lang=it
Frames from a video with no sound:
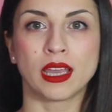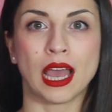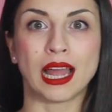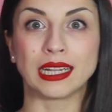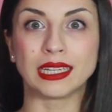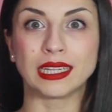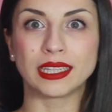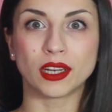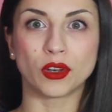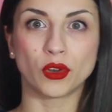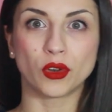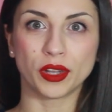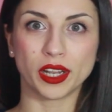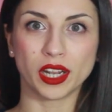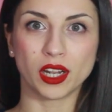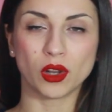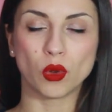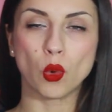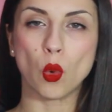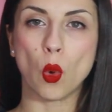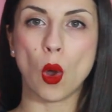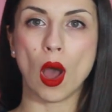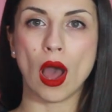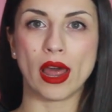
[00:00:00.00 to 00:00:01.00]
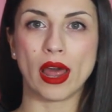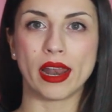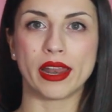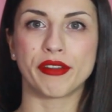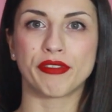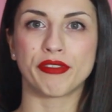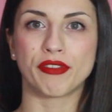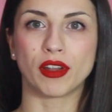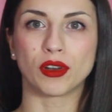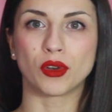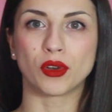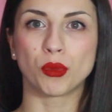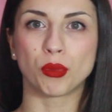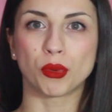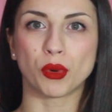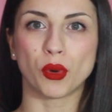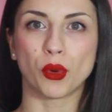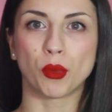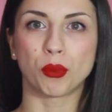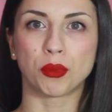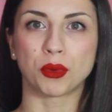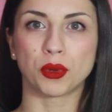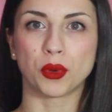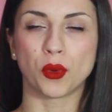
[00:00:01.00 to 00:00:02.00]
all'interno del quale fanno
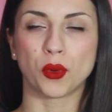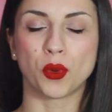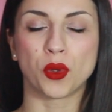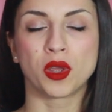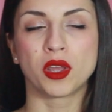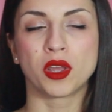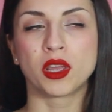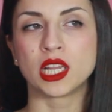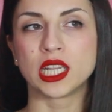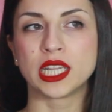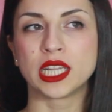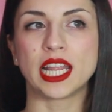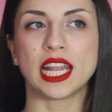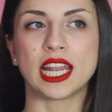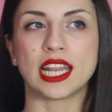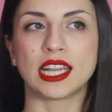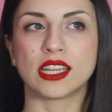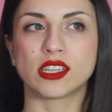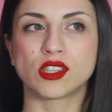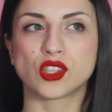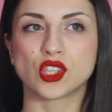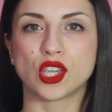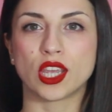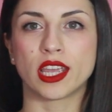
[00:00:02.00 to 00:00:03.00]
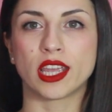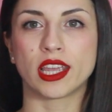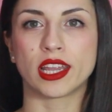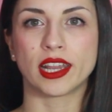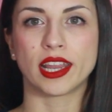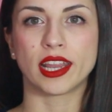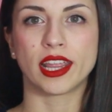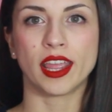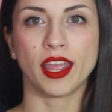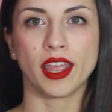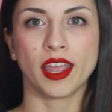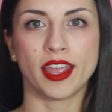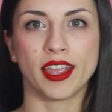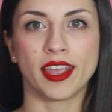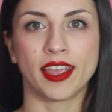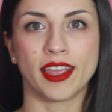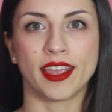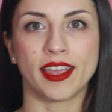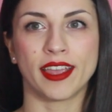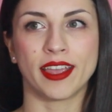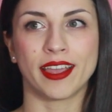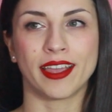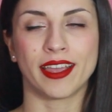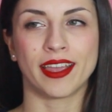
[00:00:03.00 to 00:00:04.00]
proprio delle cene
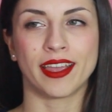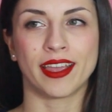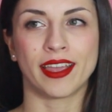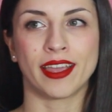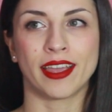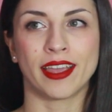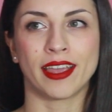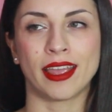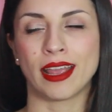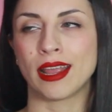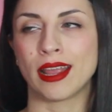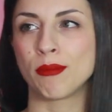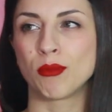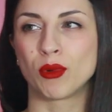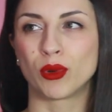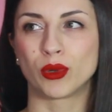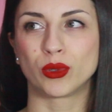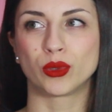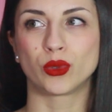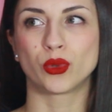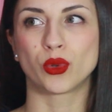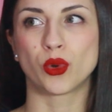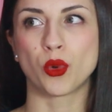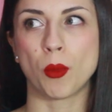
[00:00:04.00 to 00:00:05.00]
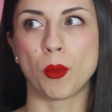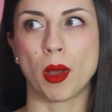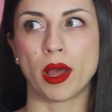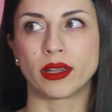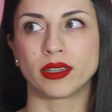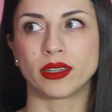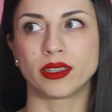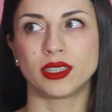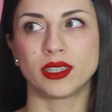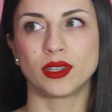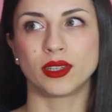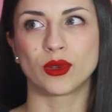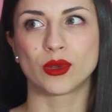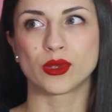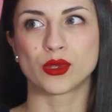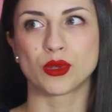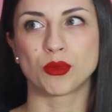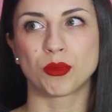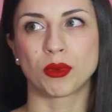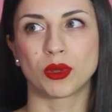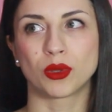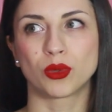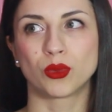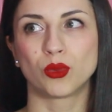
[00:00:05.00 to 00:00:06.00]
e è molto romantico,
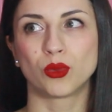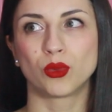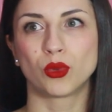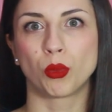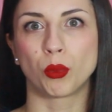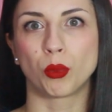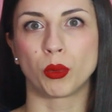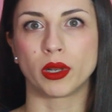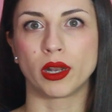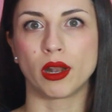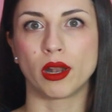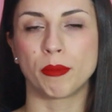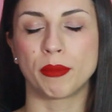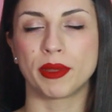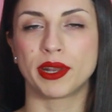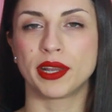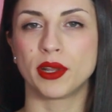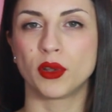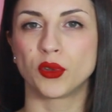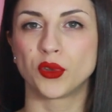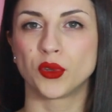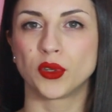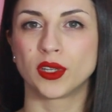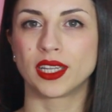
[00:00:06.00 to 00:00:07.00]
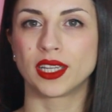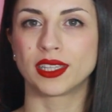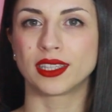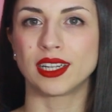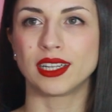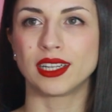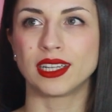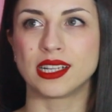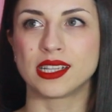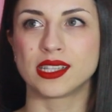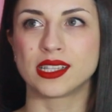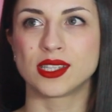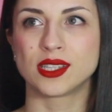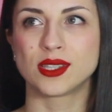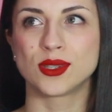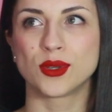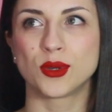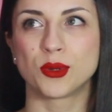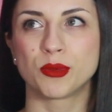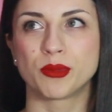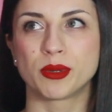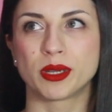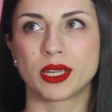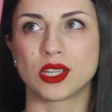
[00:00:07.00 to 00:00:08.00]
soprattutto poi nel periodo
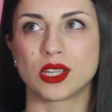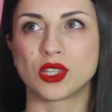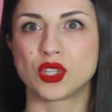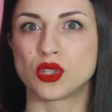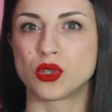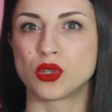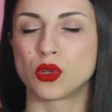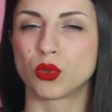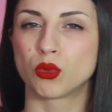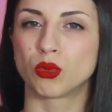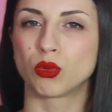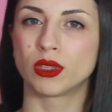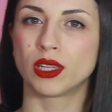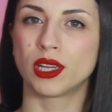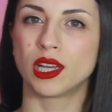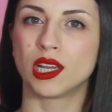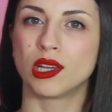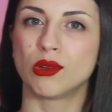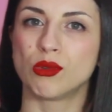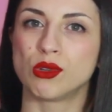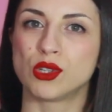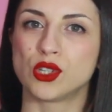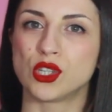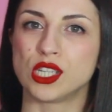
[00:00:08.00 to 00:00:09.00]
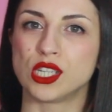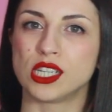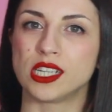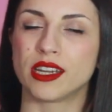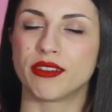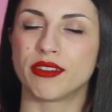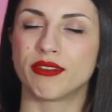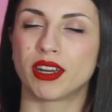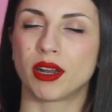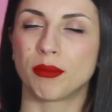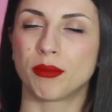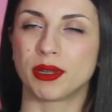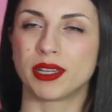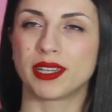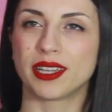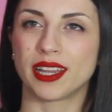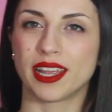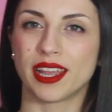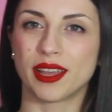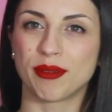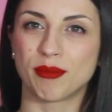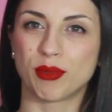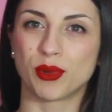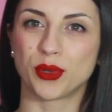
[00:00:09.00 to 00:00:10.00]
natalizio perché ci sono tutte le lucine,
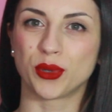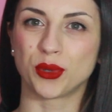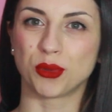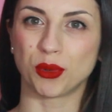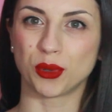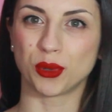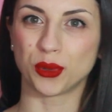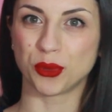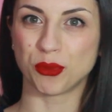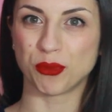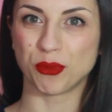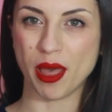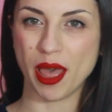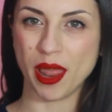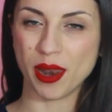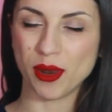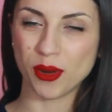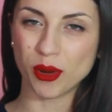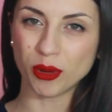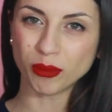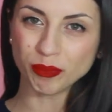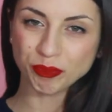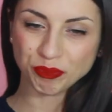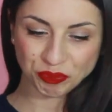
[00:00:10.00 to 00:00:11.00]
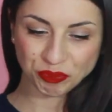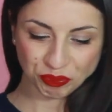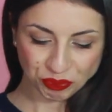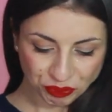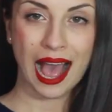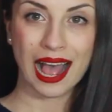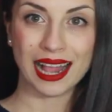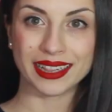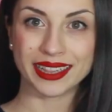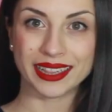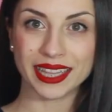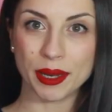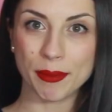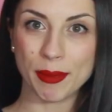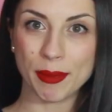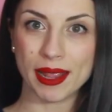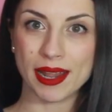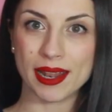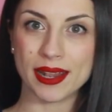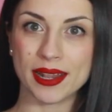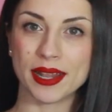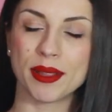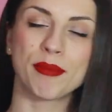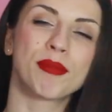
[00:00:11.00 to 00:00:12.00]
veramente molto molto bello.
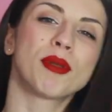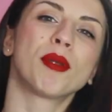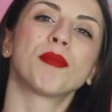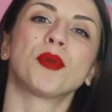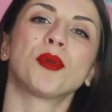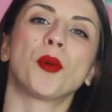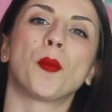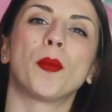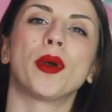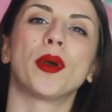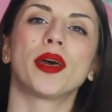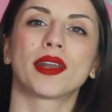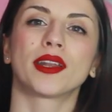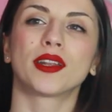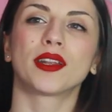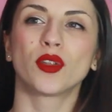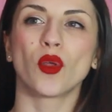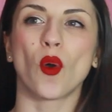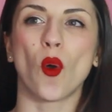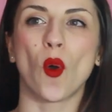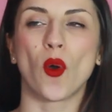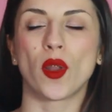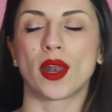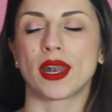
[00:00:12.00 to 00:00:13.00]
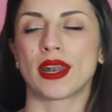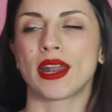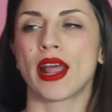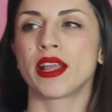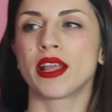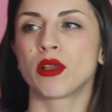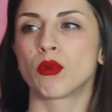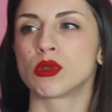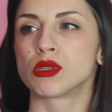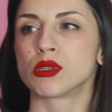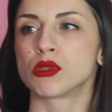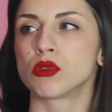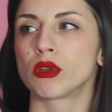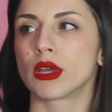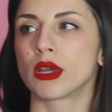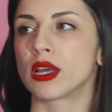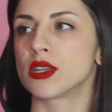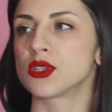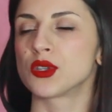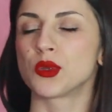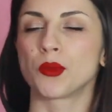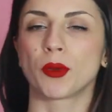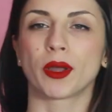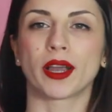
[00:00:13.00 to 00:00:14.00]
Altrimenti proprio per donna, in questo
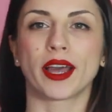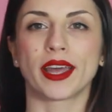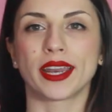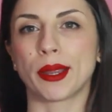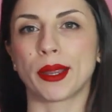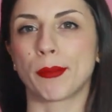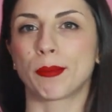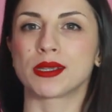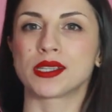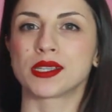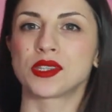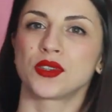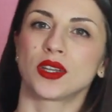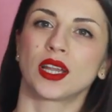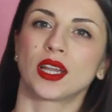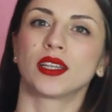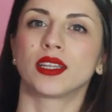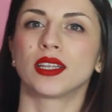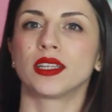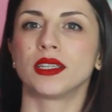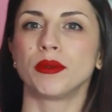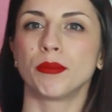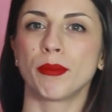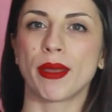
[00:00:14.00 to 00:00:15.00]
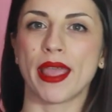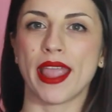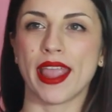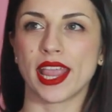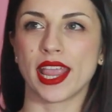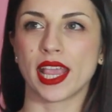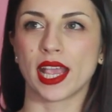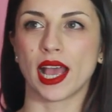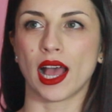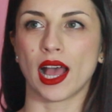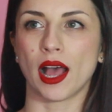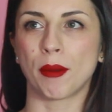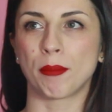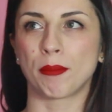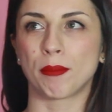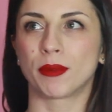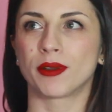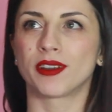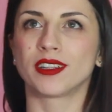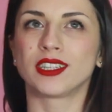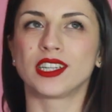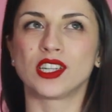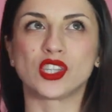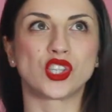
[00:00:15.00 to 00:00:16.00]
caso magari appassionata di make
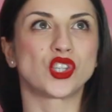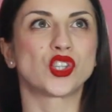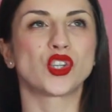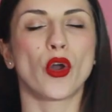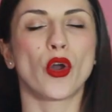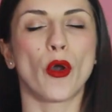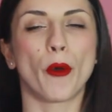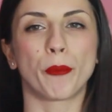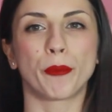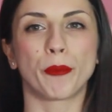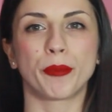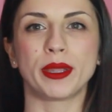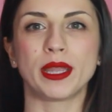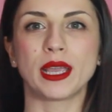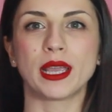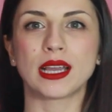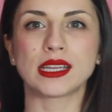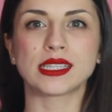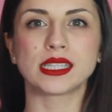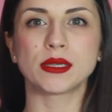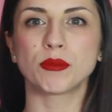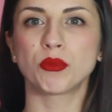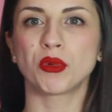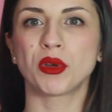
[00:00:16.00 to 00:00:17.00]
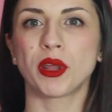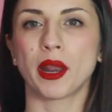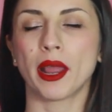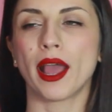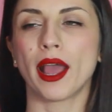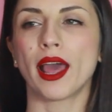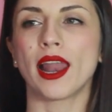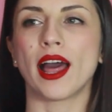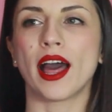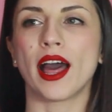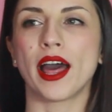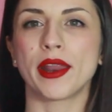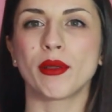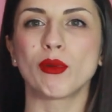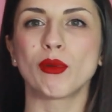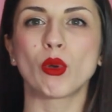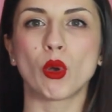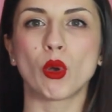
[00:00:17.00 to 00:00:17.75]
up, di shopping, si può regalare